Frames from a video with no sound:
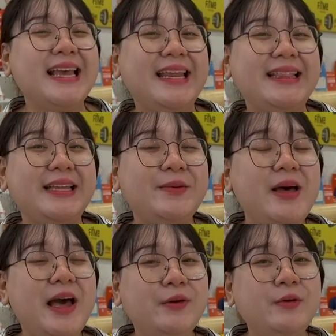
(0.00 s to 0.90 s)
seri
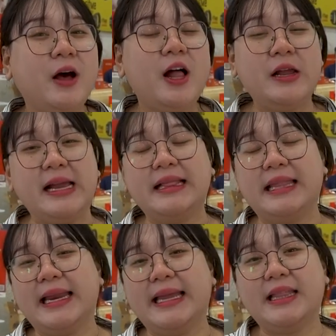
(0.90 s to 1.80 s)
terbaru kalau yang
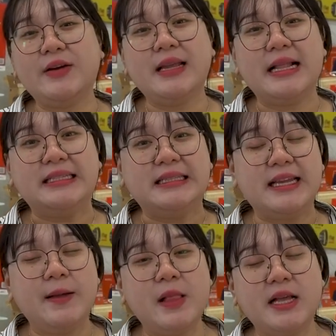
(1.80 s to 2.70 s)
tadi kita udah jelasin
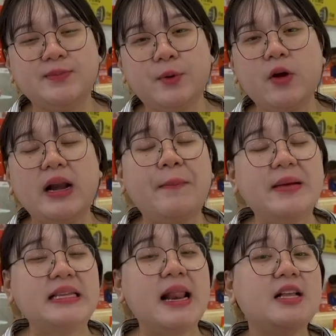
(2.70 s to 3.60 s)
13 Pro
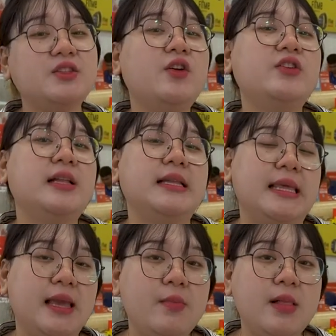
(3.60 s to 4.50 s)
kenapa sih langsung loncat ke
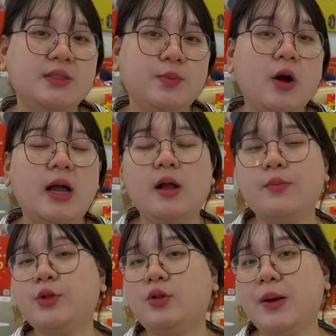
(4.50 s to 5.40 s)
13 Pro karena
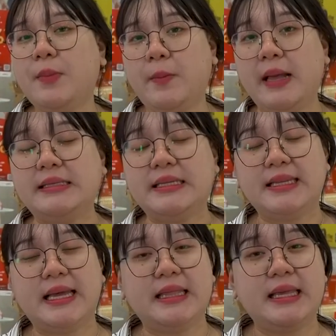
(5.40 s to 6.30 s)
kebetulan memang si
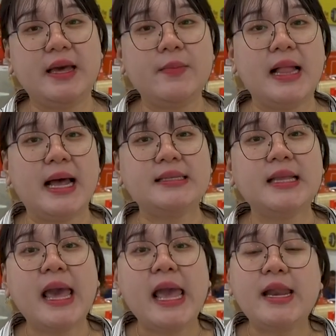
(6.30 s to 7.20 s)
seri 13
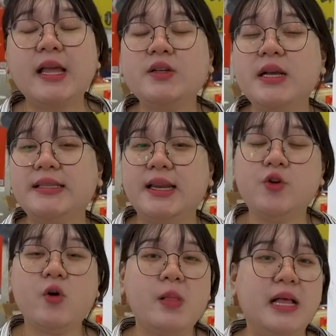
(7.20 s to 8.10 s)
dan juga seri
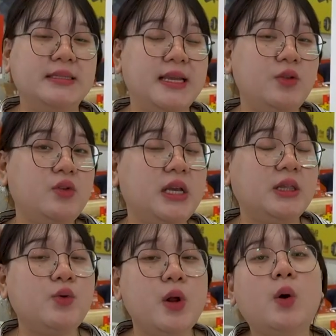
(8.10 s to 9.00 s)
12 nya itu di
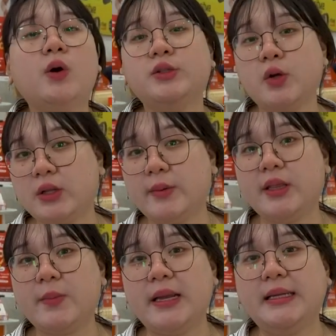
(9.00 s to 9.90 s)
kita udah kosong
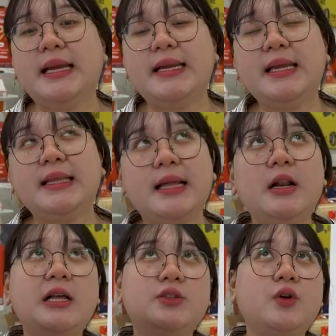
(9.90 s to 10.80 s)
teman-teman jadi
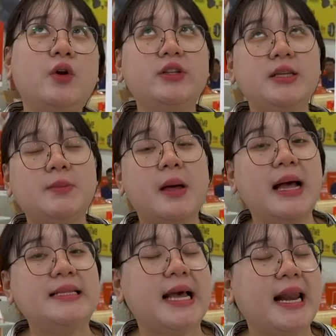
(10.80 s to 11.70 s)
kita langsung loncat
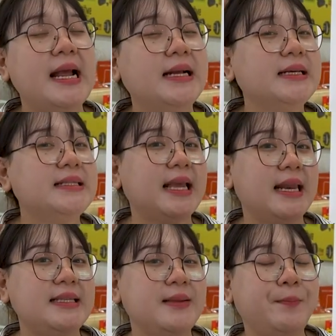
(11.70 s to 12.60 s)
bahkan sekarang ke
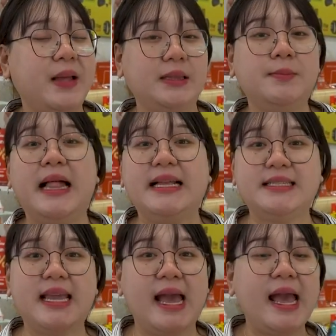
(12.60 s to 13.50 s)
seri 14
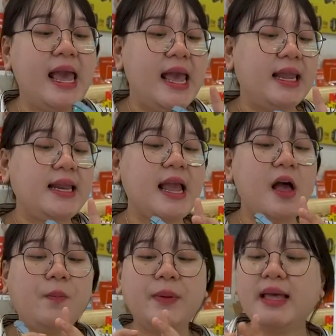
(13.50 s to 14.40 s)
nya ini
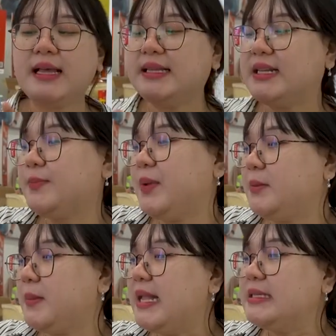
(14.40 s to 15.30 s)
yang aku pegang seri
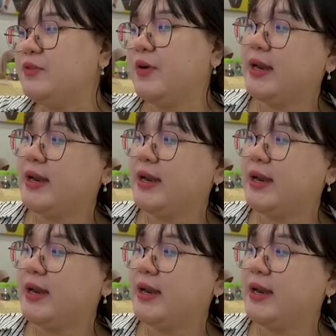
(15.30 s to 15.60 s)
14 di